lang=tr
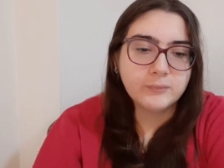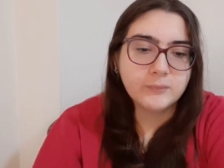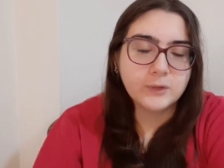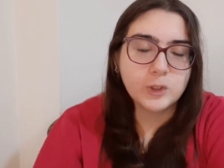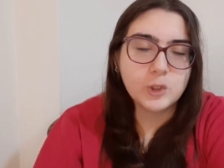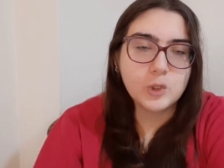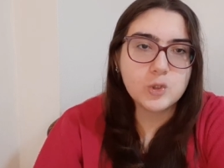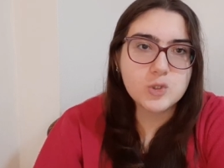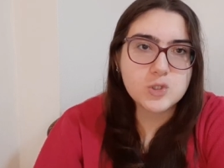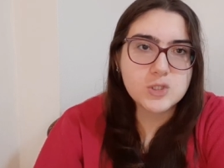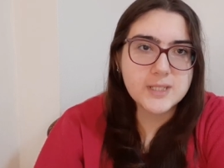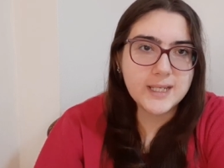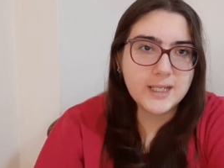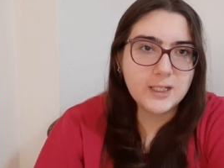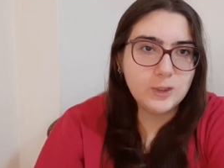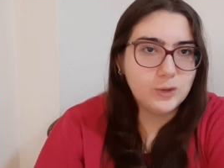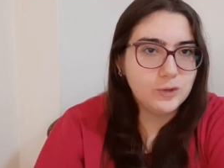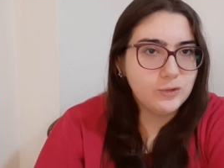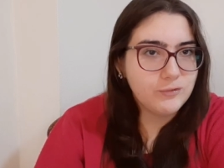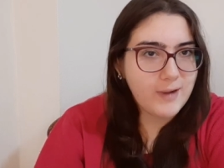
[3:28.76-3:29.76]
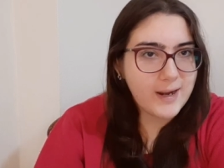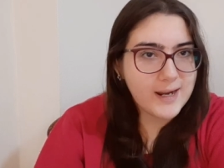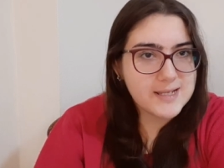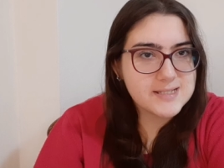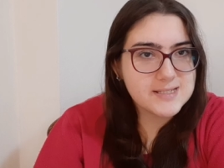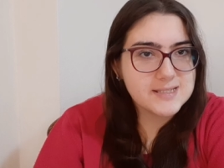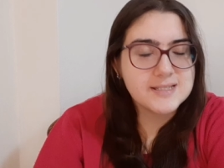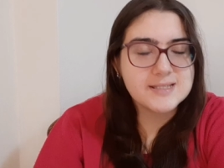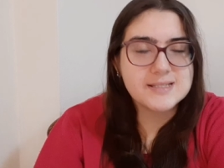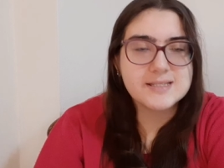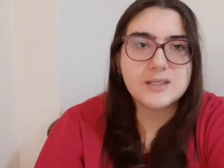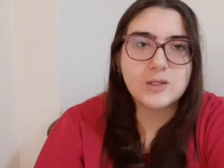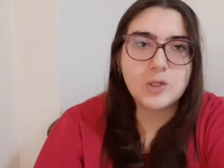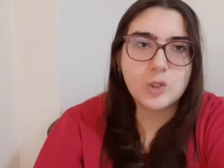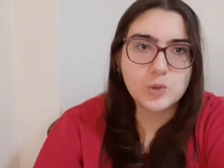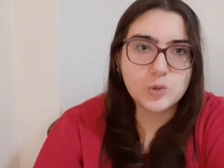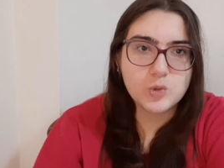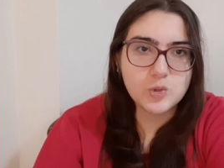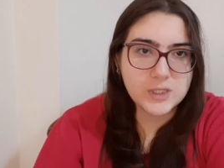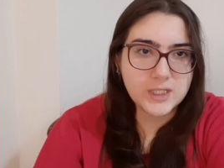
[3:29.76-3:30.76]
9 Eylül Üniversitesi
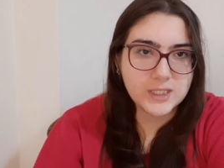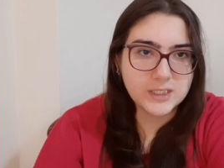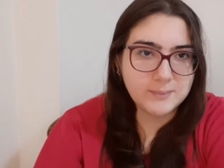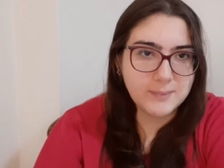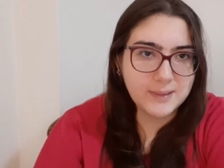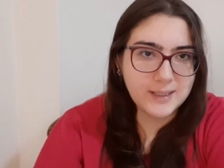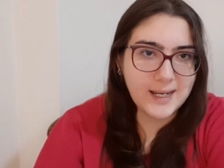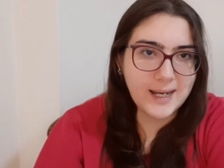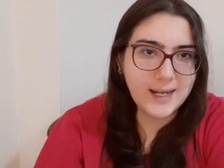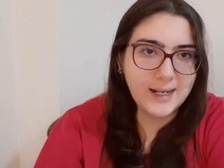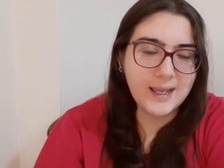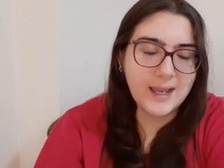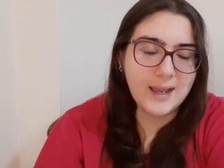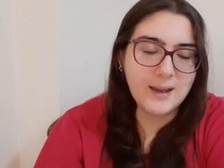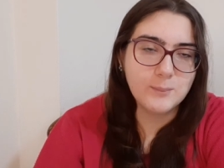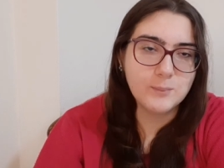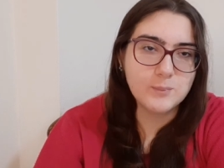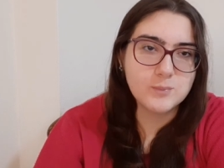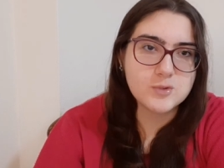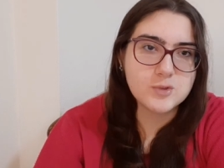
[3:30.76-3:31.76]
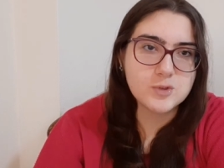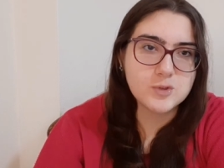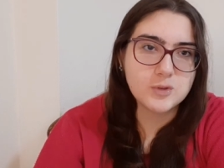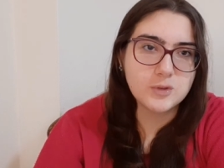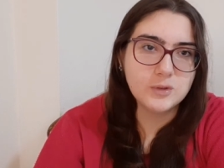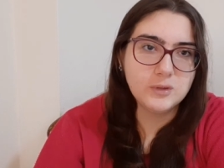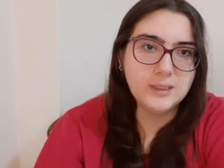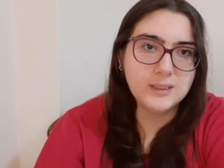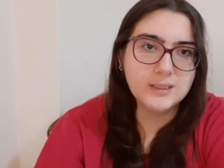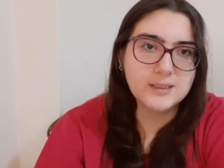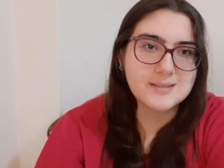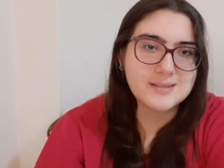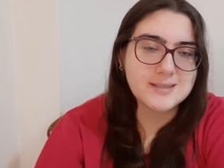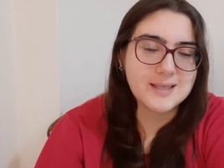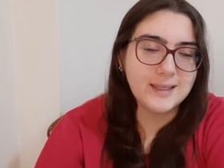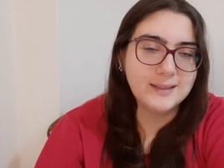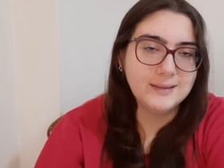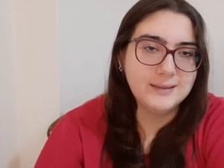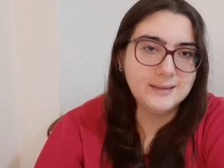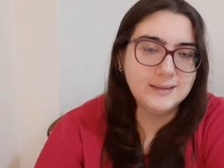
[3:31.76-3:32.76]
9 Çeşmeler Kampüsü
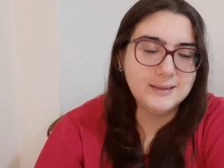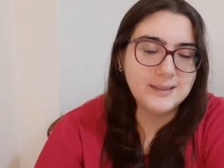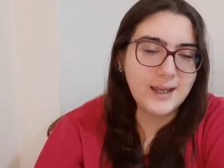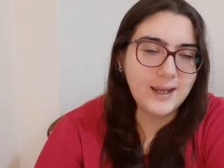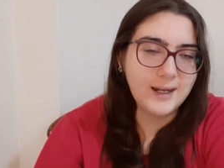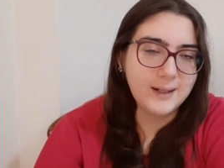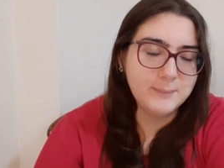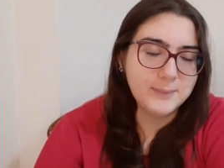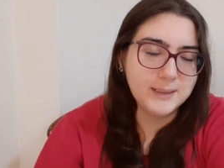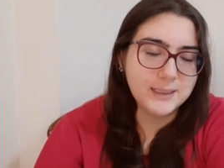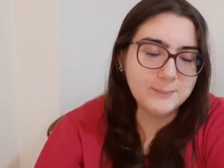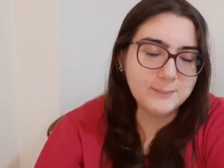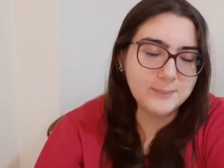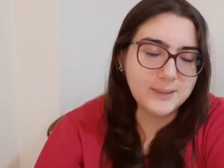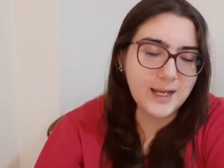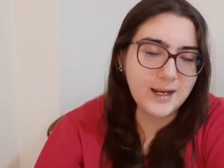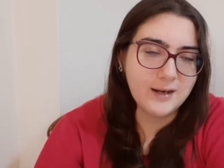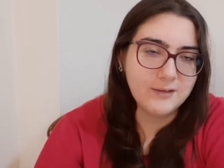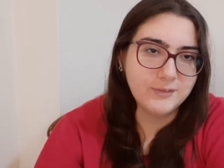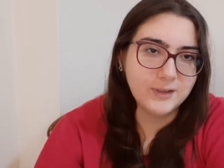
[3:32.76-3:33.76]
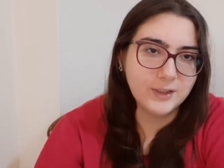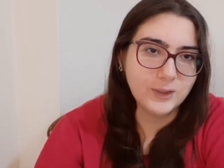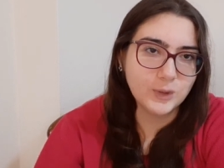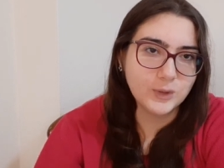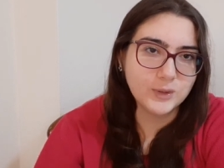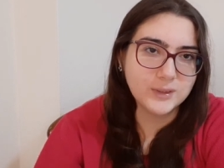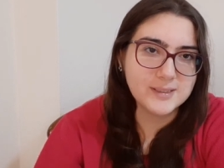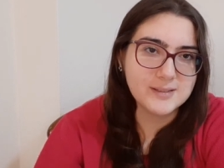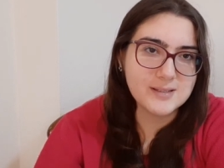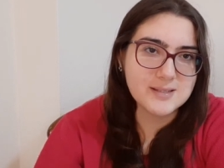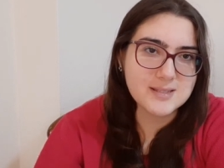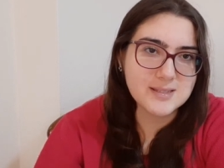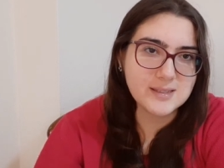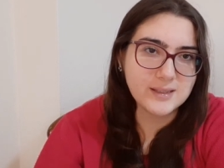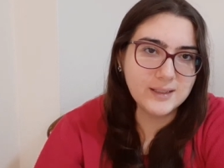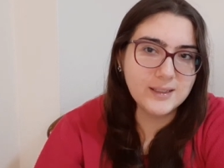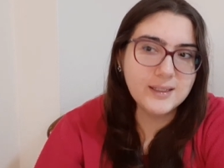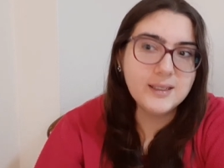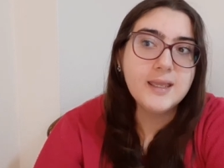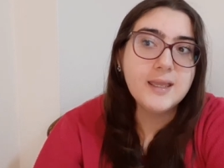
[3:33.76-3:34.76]
İktisadi İdari Bilimler
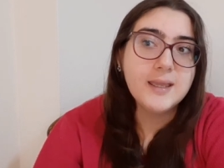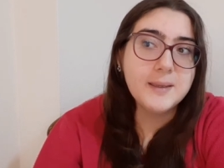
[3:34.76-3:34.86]
Fakültesini